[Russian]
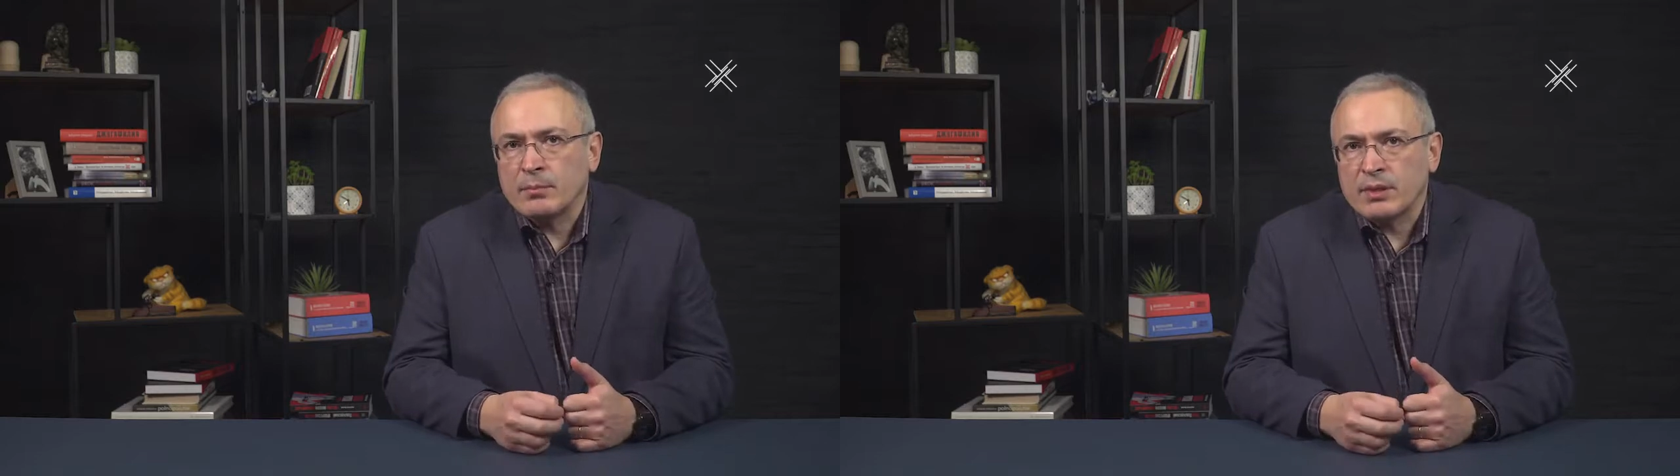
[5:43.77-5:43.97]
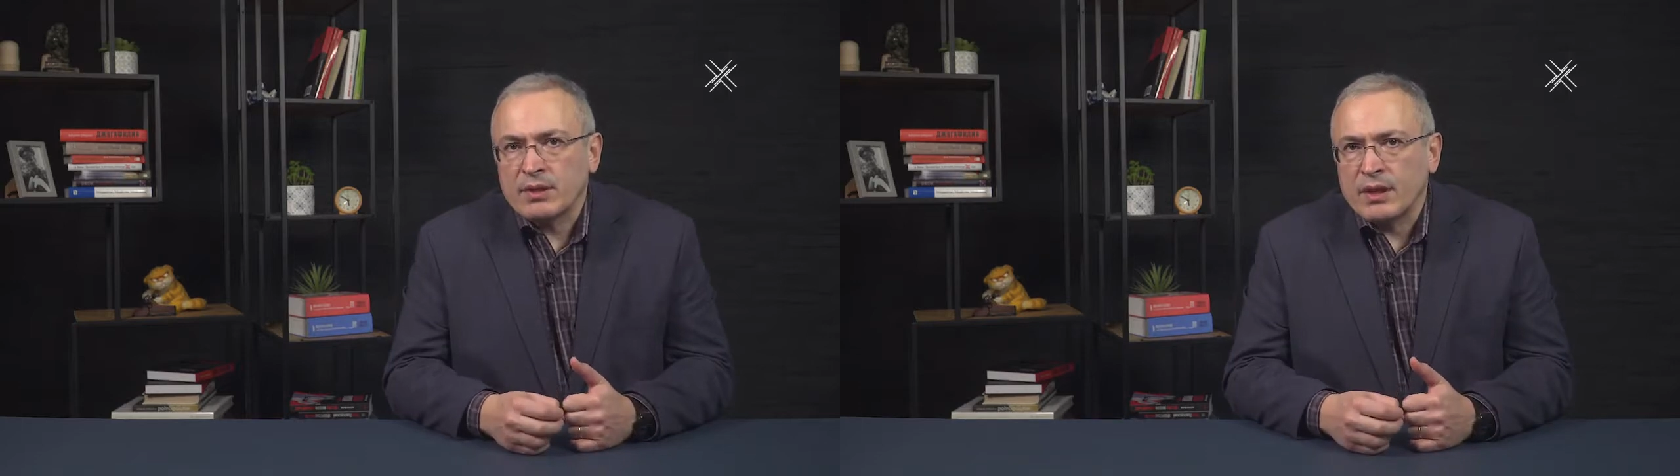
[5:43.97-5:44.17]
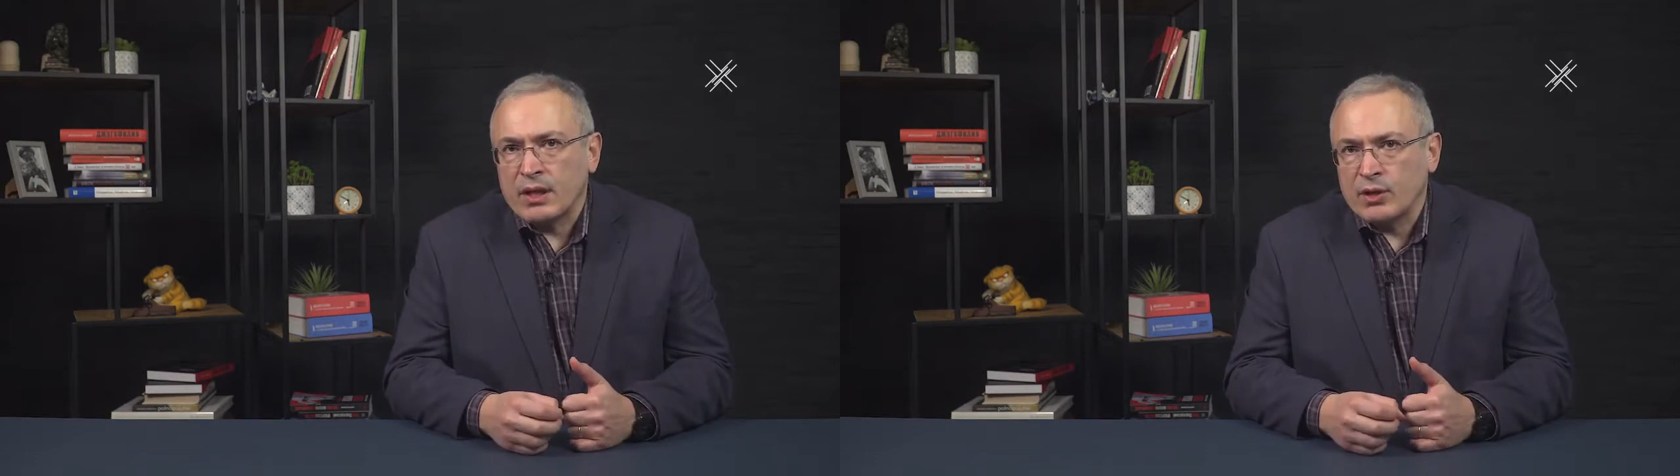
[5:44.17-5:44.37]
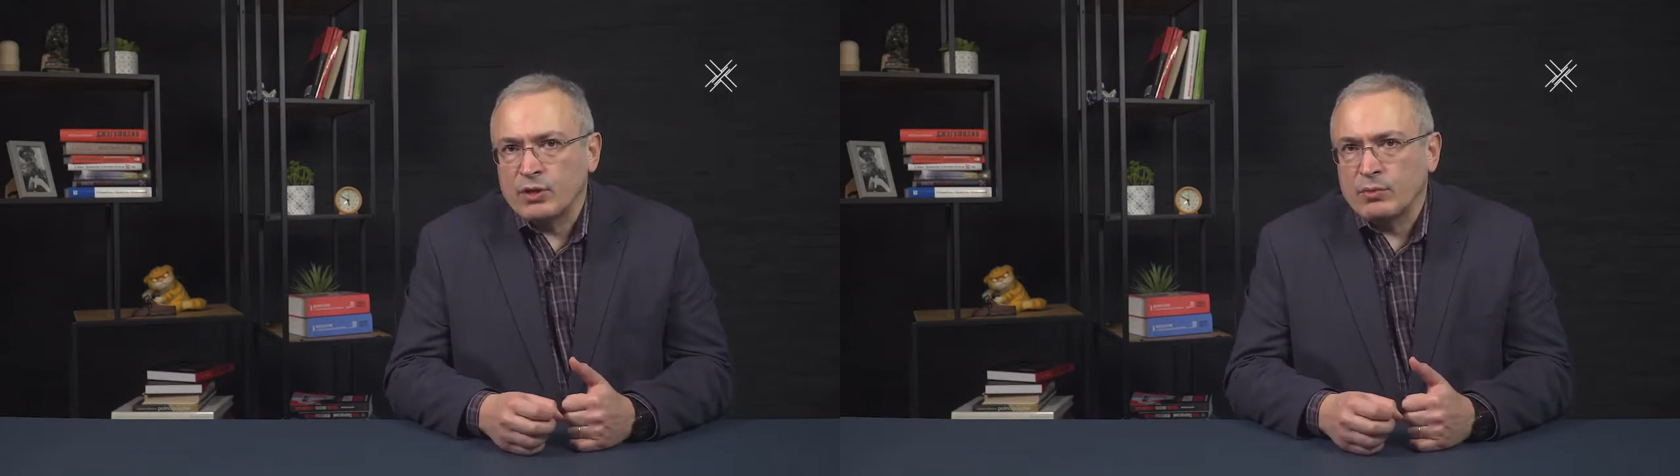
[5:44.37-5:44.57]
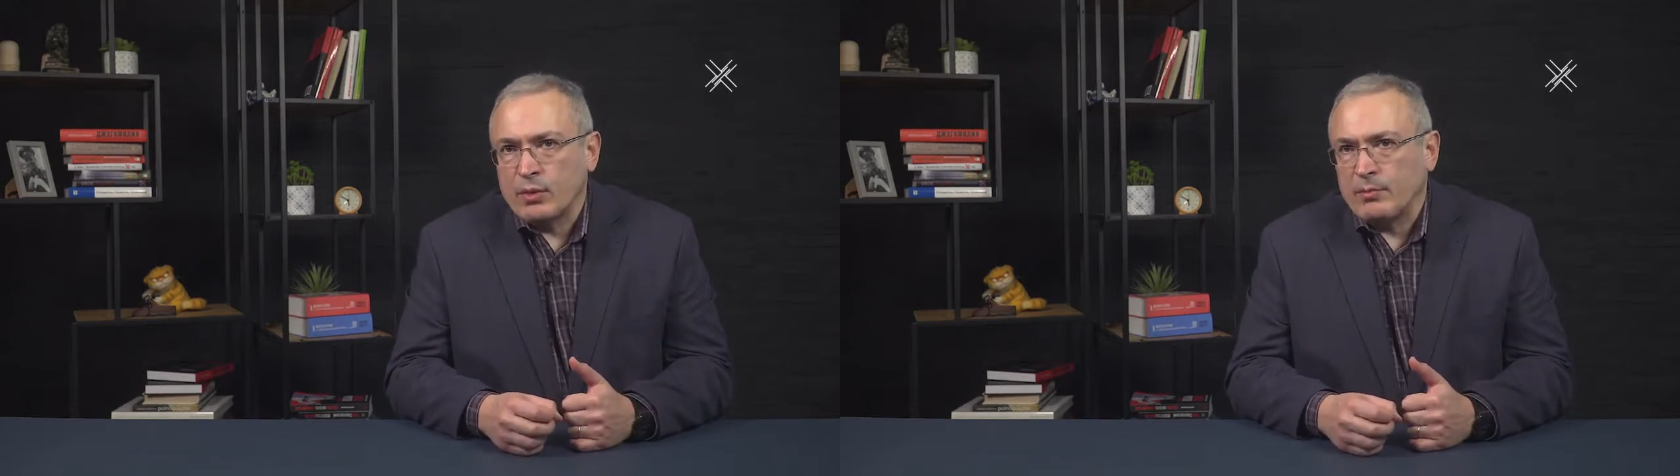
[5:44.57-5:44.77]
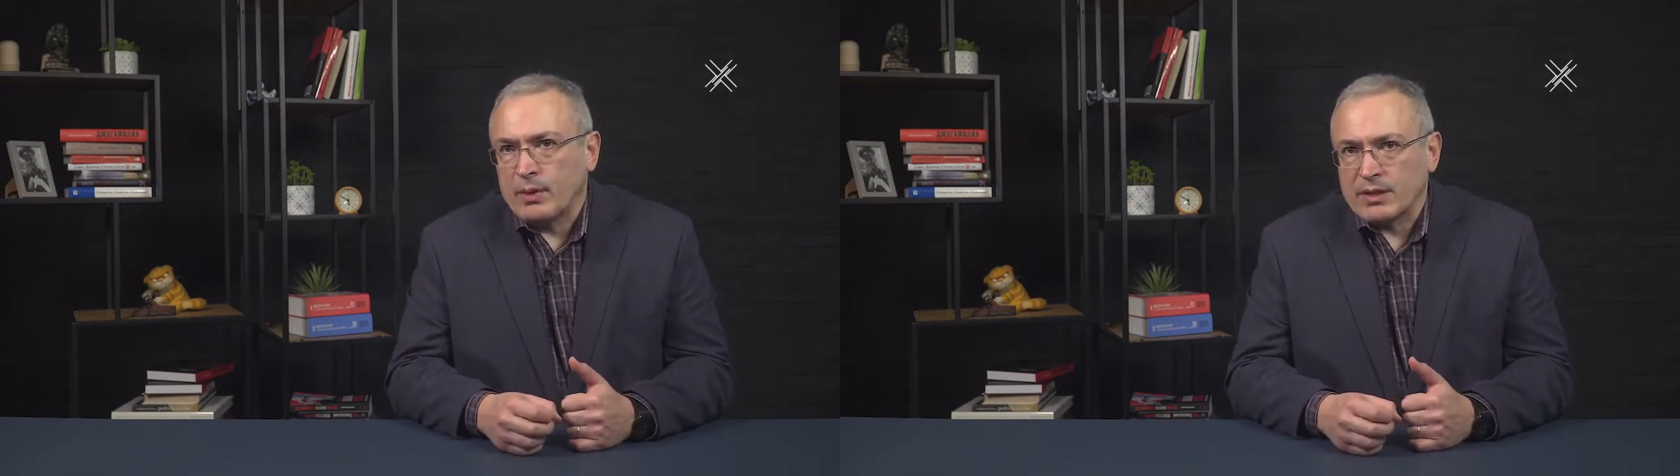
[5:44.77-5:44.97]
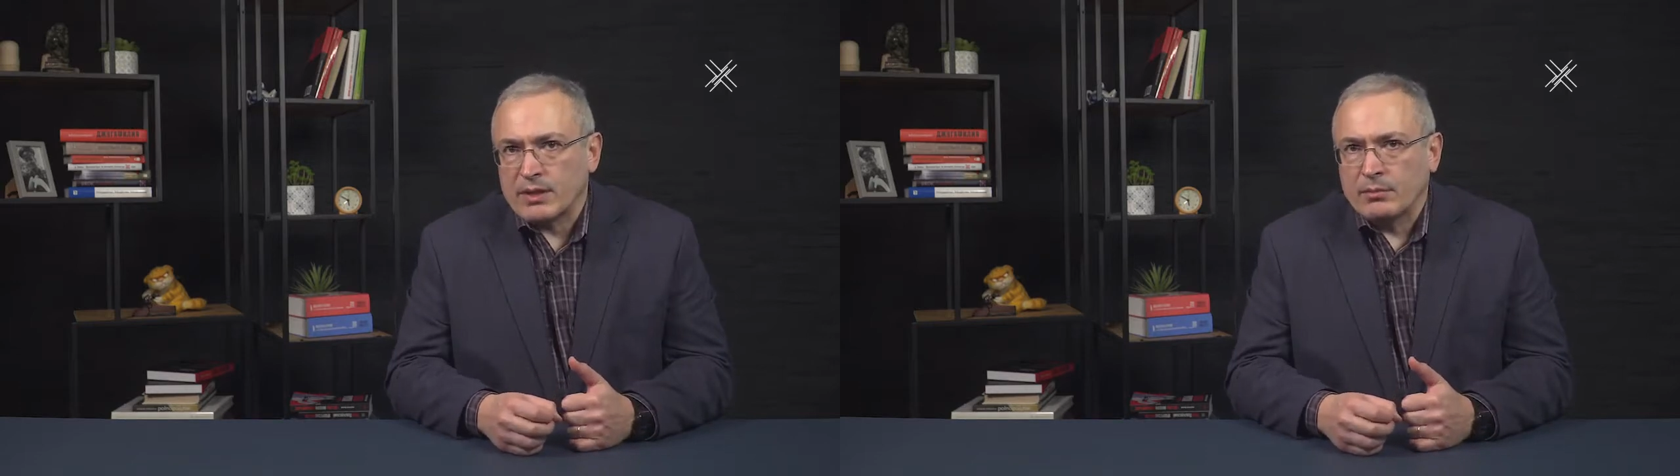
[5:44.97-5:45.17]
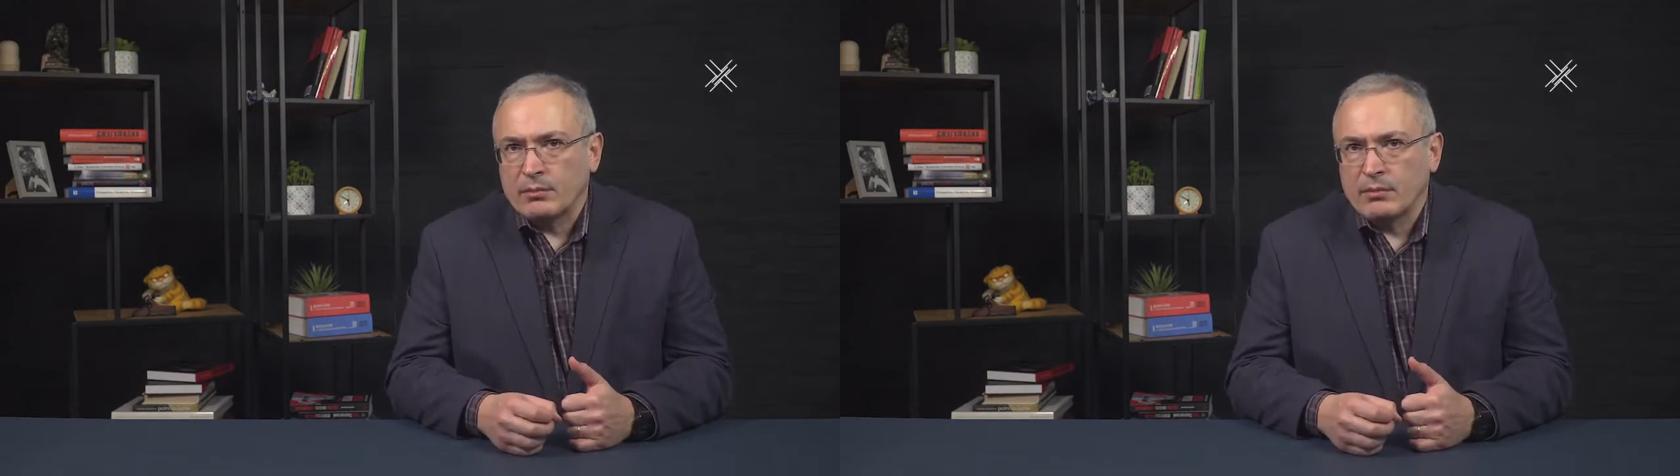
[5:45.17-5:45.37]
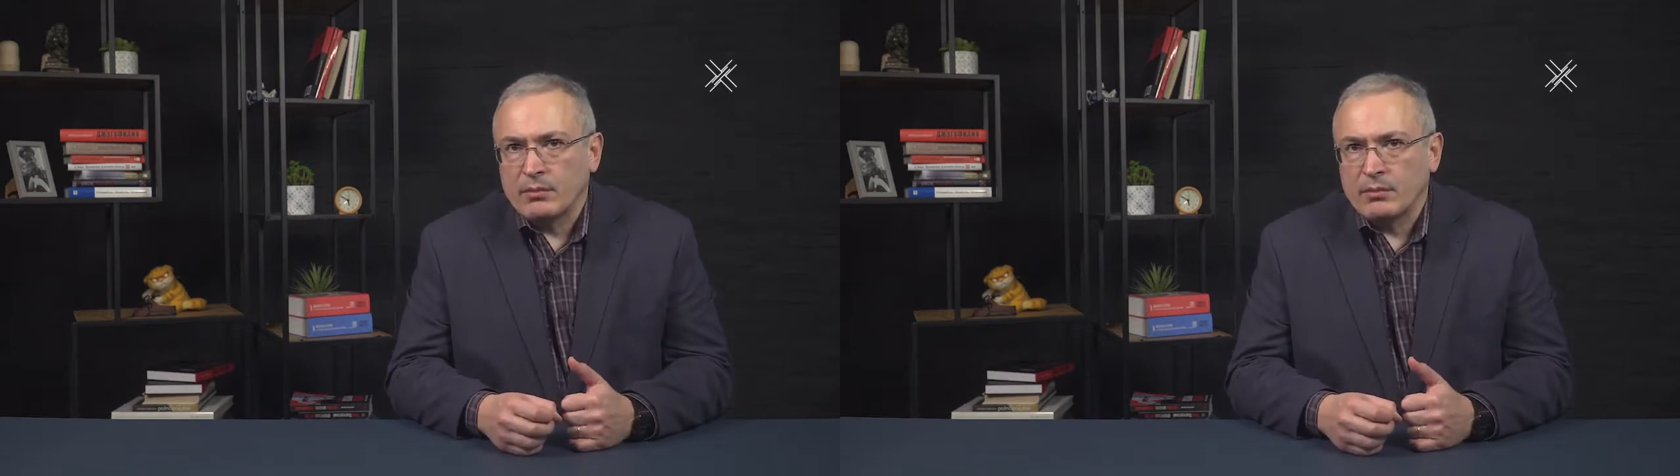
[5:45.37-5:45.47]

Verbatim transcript: по-настоящему опасным.